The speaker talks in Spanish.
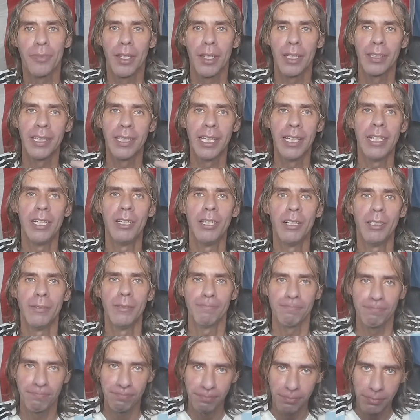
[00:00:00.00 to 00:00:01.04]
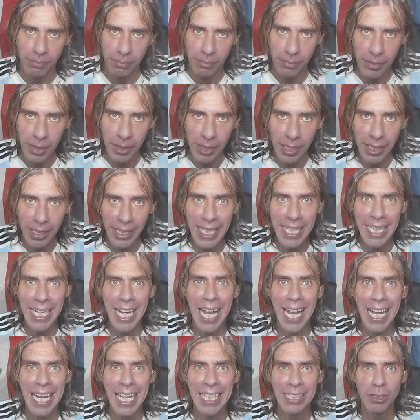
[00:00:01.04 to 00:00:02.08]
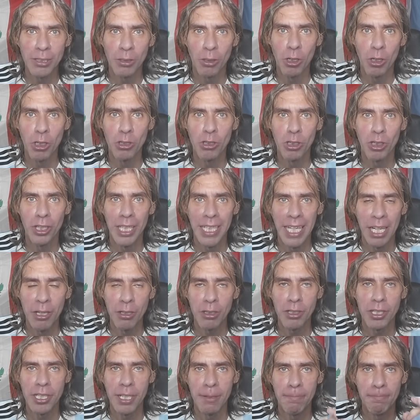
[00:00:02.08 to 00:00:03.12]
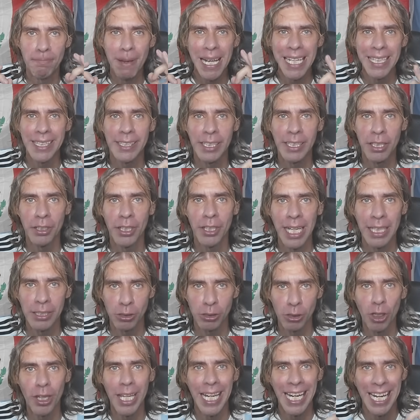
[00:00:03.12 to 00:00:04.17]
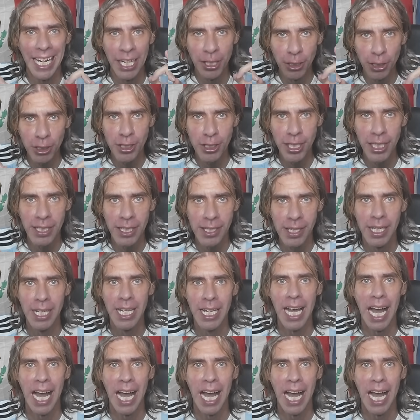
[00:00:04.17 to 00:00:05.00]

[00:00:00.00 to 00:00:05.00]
te digo que a las 8 de la noche, 20 horas, todas las noches,